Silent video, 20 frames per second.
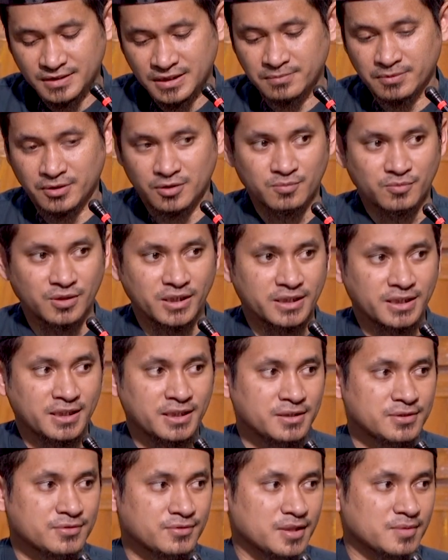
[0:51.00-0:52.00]
Ini baru mulai
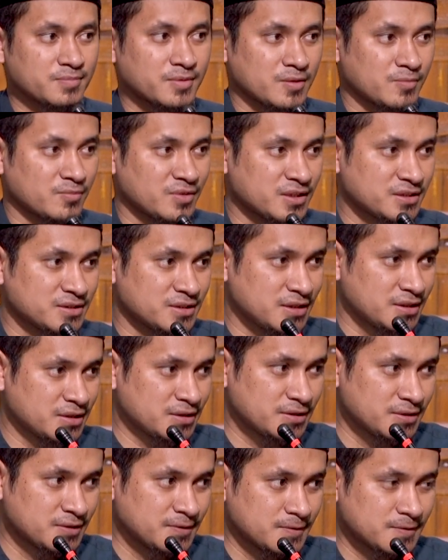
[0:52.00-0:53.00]
ya, salat baru mulai, Ji.
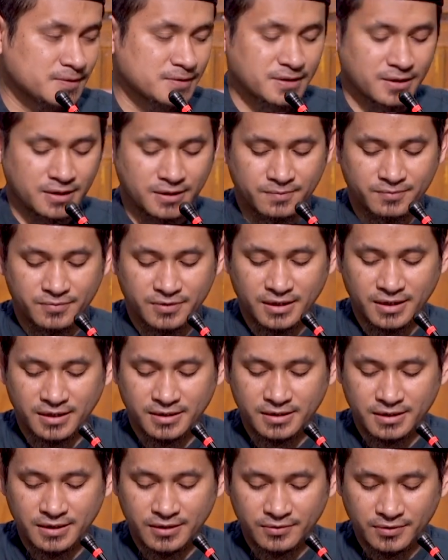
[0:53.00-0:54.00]
Baik,
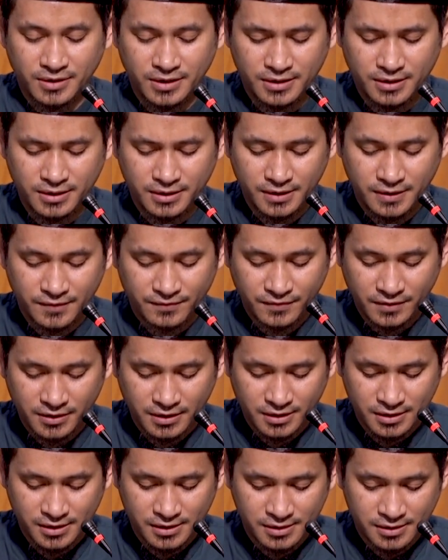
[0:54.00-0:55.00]
Terakhir itu haid dan
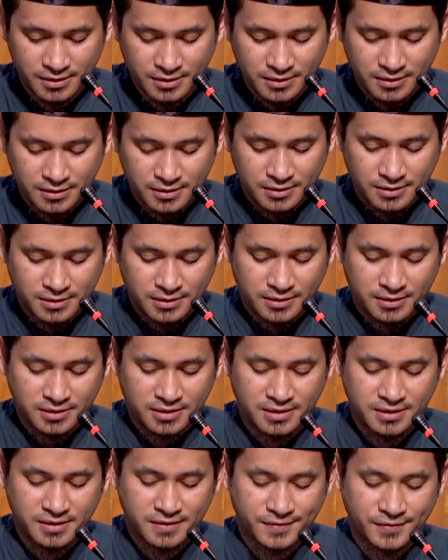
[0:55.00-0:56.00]
nifas,
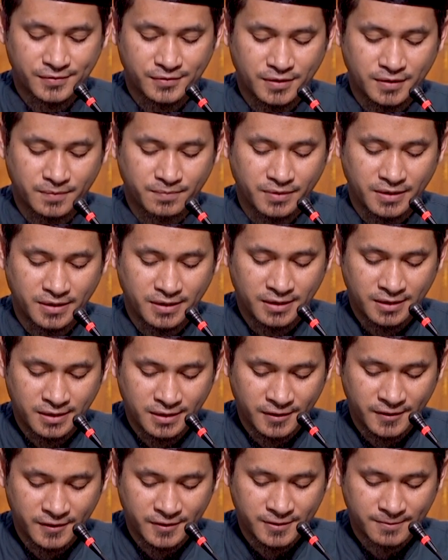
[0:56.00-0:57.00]
kita sudah
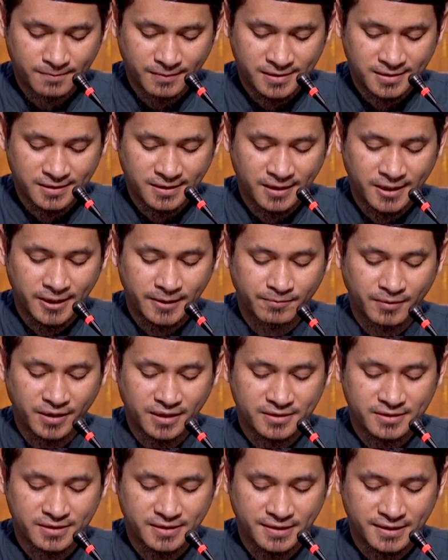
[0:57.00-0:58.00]
bahas masa haid
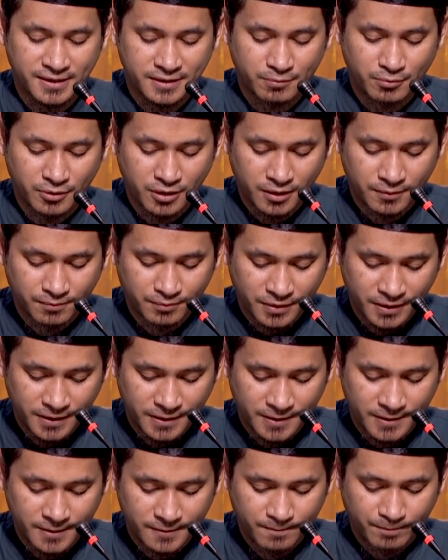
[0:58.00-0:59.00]
paling sedikit
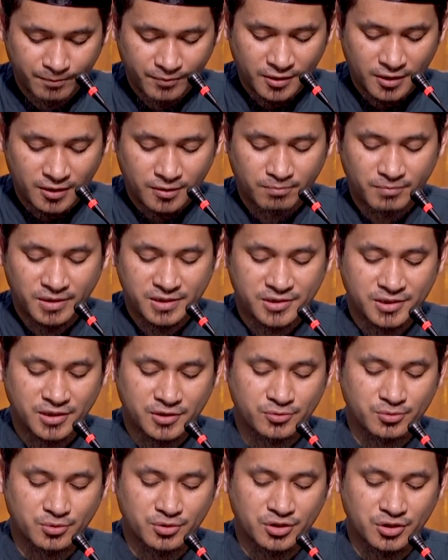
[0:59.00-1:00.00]
berapa, masa
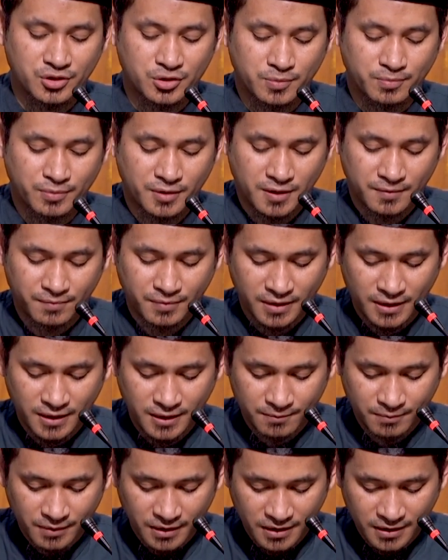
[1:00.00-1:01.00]
suci itu berapa
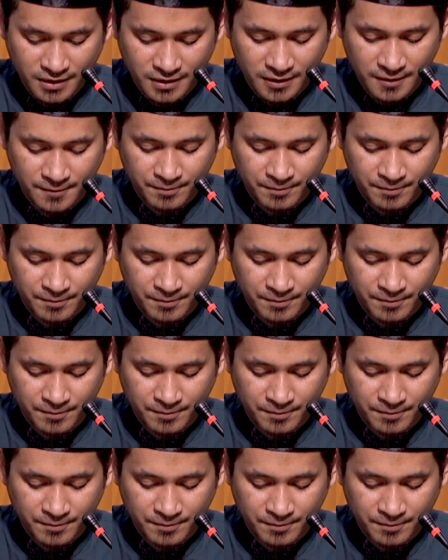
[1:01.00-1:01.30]
lama,